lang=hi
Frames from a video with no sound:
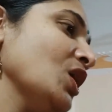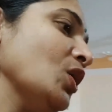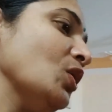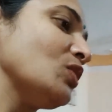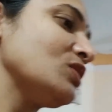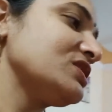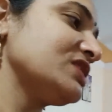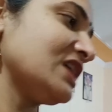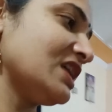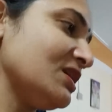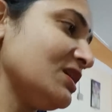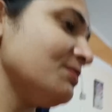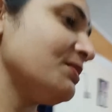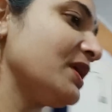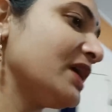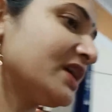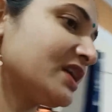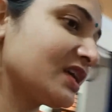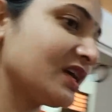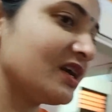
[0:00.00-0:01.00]
और
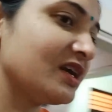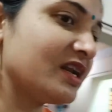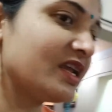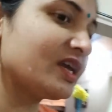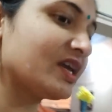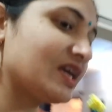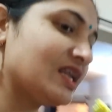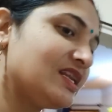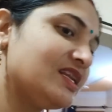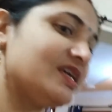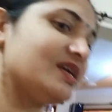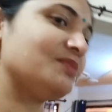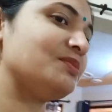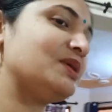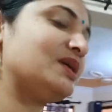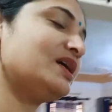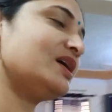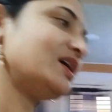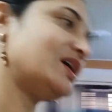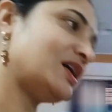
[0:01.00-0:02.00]
सेलिब्रेट करने के लिए
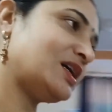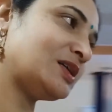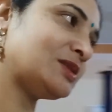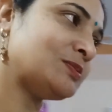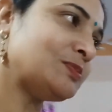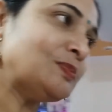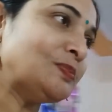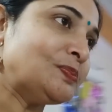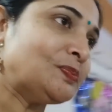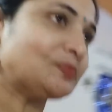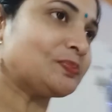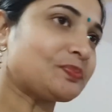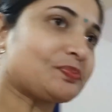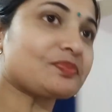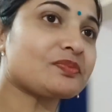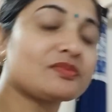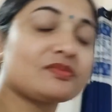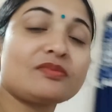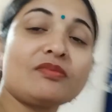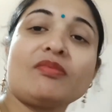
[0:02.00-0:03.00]
भी
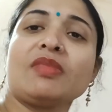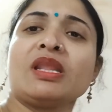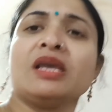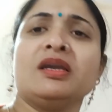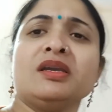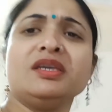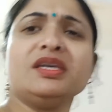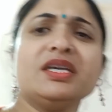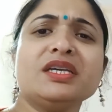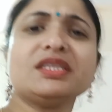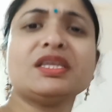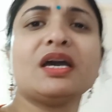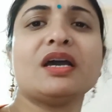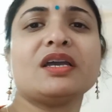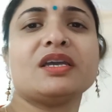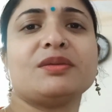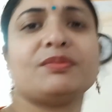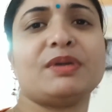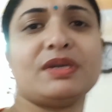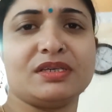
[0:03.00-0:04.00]
ये था
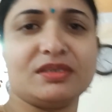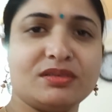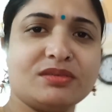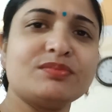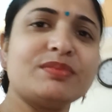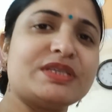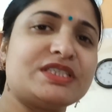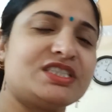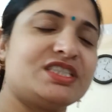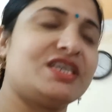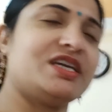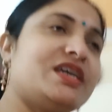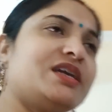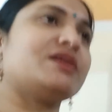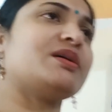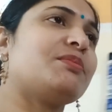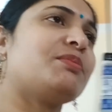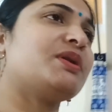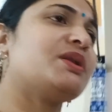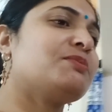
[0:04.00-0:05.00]
कि भाई बच्चे हैं
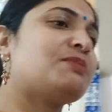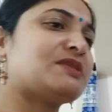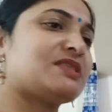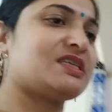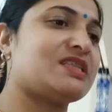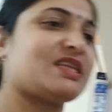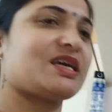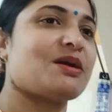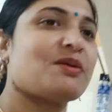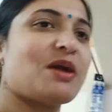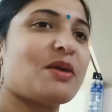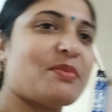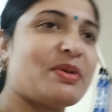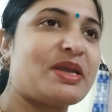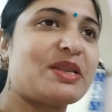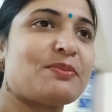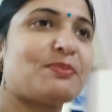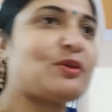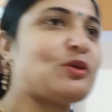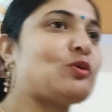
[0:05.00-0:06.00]
अपनी पसंद का
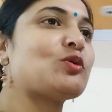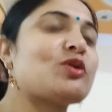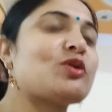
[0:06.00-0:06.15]
हमारी पीहू